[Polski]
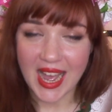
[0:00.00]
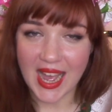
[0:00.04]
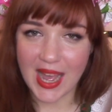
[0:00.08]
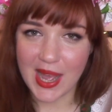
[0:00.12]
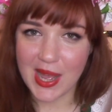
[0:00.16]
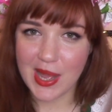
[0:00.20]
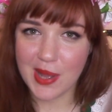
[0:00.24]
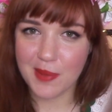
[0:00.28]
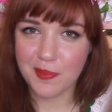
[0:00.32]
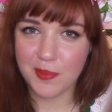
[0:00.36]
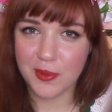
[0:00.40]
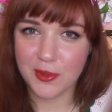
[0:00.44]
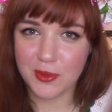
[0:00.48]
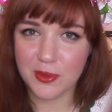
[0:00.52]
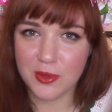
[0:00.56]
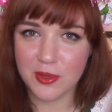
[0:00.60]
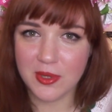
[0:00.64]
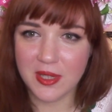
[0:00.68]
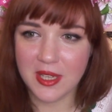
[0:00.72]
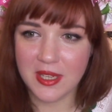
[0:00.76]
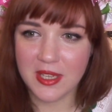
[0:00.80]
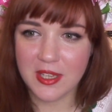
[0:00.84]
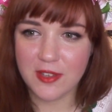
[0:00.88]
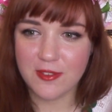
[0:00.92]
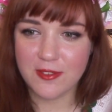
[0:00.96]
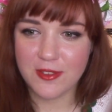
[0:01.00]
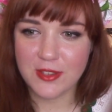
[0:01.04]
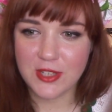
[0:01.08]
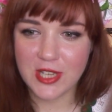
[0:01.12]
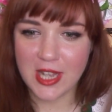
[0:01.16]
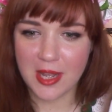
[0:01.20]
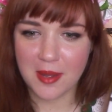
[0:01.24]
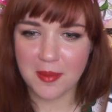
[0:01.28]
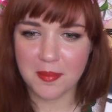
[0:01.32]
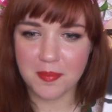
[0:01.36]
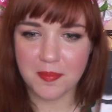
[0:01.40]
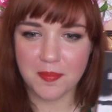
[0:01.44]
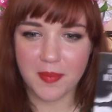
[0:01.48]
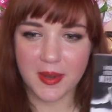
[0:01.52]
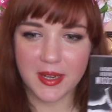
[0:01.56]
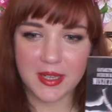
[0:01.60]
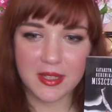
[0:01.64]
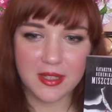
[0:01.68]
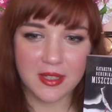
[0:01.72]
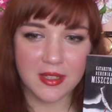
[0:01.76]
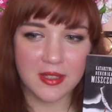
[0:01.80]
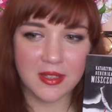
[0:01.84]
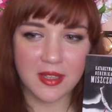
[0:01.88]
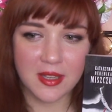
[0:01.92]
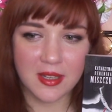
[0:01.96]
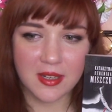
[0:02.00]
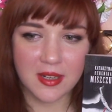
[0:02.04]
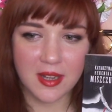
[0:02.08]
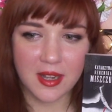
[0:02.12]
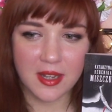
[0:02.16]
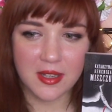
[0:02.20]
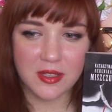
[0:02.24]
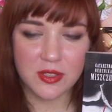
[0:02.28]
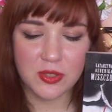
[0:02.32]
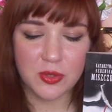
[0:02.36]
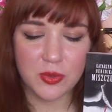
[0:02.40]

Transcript: a po drugie nie widziałam partnera,